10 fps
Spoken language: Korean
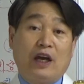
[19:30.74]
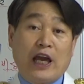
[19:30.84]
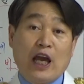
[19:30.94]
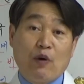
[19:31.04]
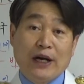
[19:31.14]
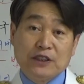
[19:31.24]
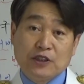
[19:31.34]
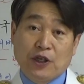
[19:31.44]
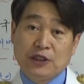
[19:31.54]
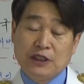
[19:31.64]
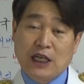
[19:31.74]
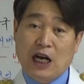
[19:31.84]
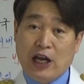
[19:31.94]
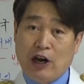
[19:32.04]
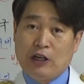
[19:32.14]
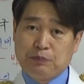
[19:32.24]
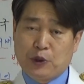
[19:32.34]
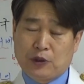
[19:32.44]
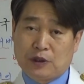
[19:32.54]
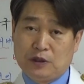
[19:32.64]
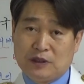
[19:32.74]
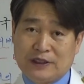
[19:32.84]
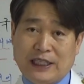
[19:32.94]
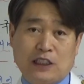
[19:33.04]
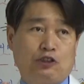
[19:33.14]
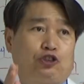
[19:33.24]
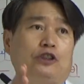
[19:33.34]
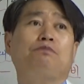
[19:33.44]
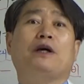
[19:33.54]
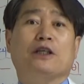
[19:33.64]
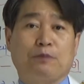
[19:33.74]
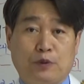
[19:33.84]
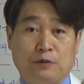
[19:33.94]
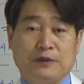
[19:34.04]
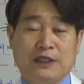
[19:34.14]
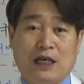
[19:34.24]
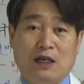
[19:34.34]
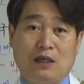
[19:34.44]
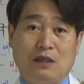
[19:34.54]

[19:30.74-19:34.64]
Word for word: 애완견이나 애완묘들은 자기 주인밖에 모릅니다.